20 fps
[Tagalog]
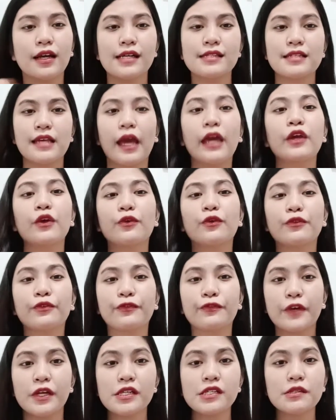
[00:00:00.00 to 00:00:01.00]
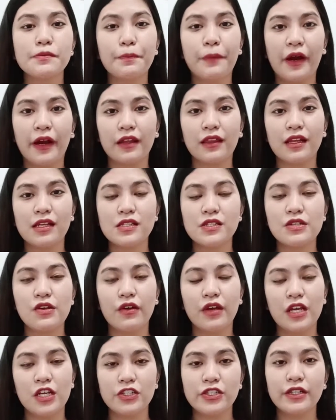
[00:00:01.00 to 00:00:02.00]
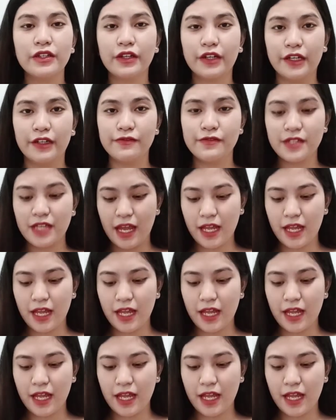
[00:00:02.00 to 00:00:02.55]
kasi yung first part is yung Asian Curves